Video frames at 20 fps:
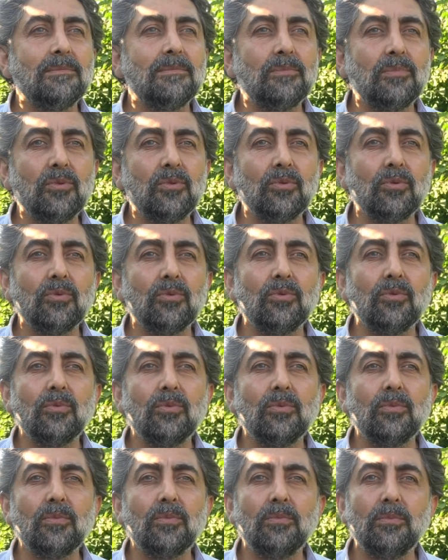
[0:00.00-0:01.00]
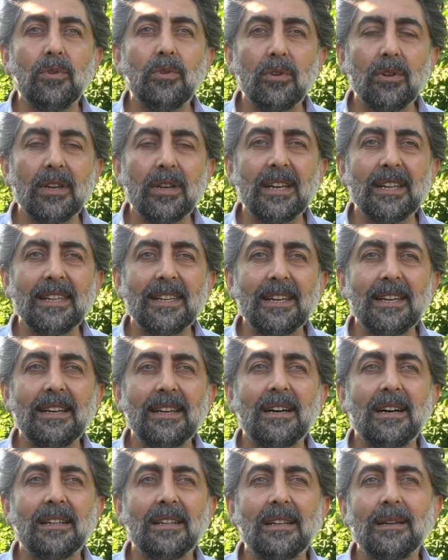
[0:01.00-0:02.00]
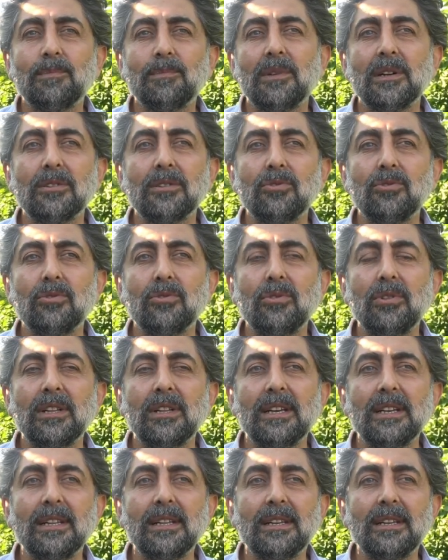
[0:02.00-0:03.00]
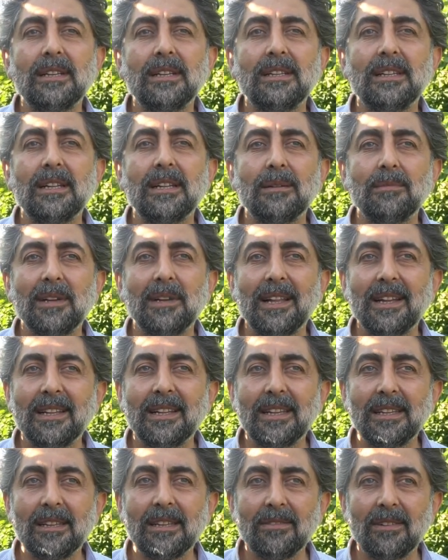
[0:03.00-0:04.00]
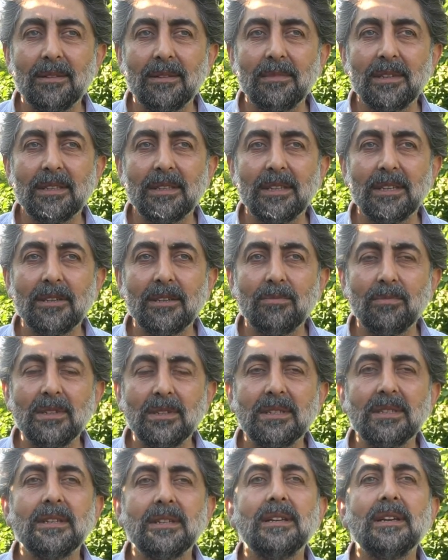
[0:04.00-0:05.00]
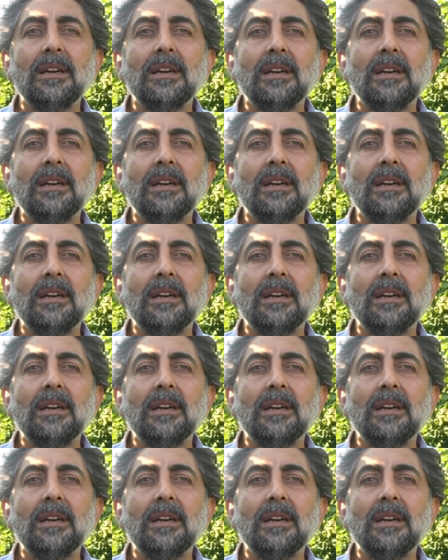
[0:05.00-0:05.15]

bu bölgede adaptasyonu ile ilgili denemelerine devam ettiğimiz